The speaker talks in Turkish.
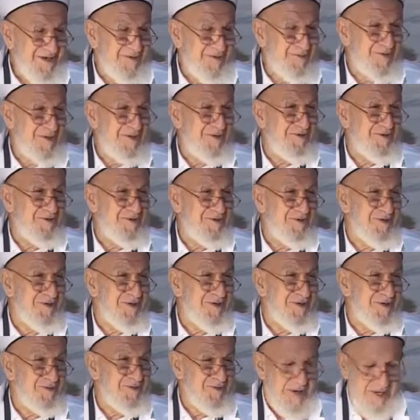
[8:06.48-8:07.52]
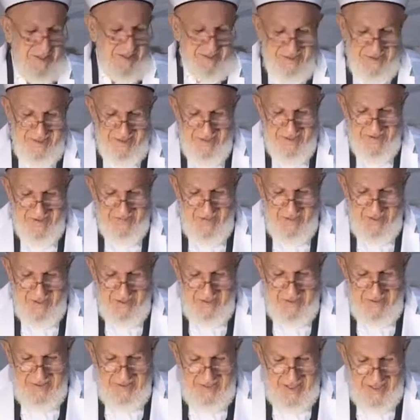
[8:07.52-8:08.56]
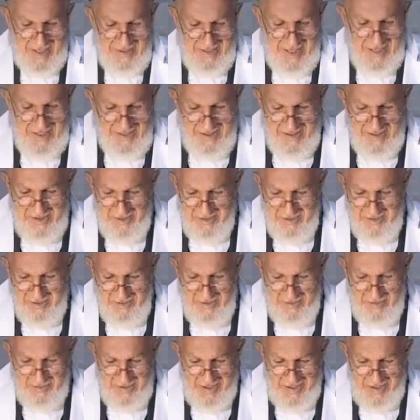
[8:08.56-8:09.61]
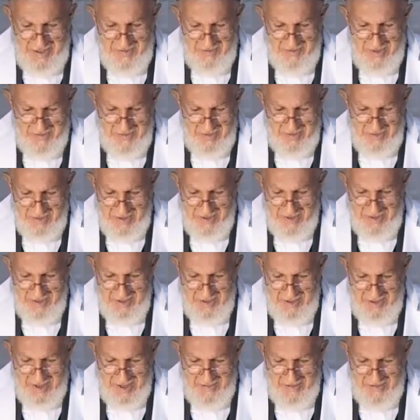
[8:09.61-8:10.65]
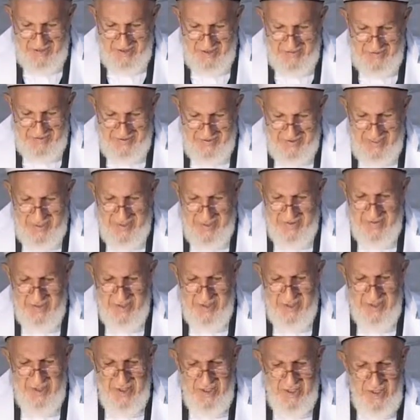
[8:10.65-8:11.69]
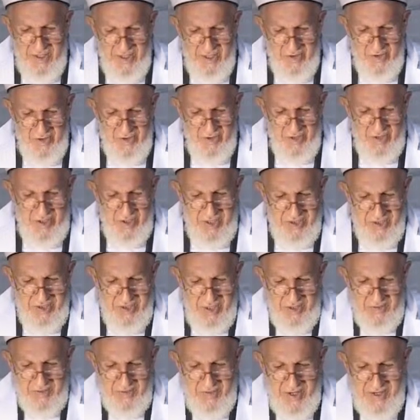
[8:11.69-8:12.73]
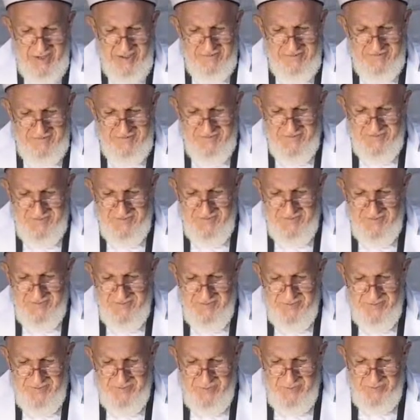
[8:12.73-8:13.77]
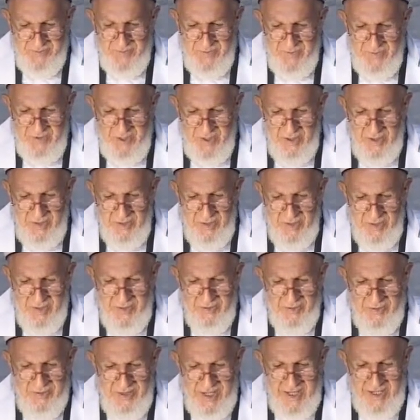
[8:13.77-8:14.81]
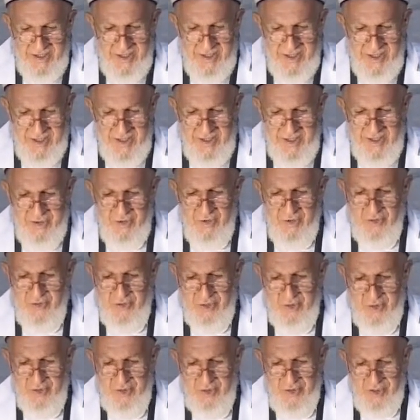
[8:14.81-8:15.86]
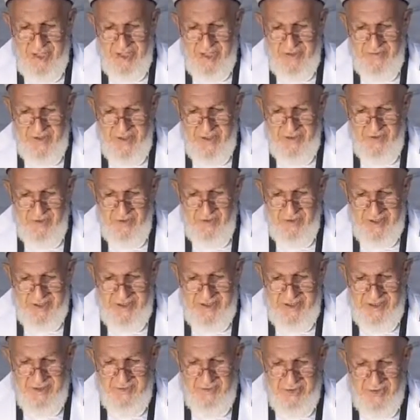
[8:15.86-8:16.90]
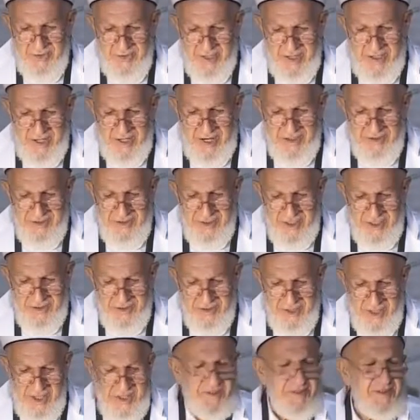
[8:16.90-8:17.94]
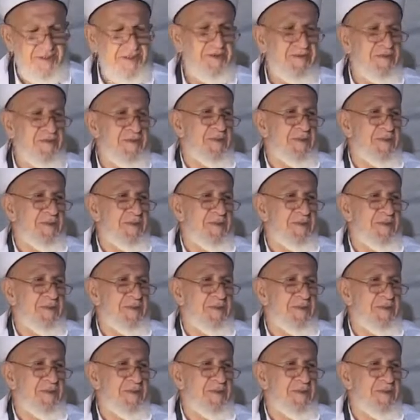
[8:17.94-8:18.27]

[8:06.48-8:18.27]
kibiri gururu kırmak için zaten Peygamberimiz sallallahu aleyhi ve sellemin öyle şeyi var. Öyle güzel düsturlar var. Onları size buradan aktaracağız.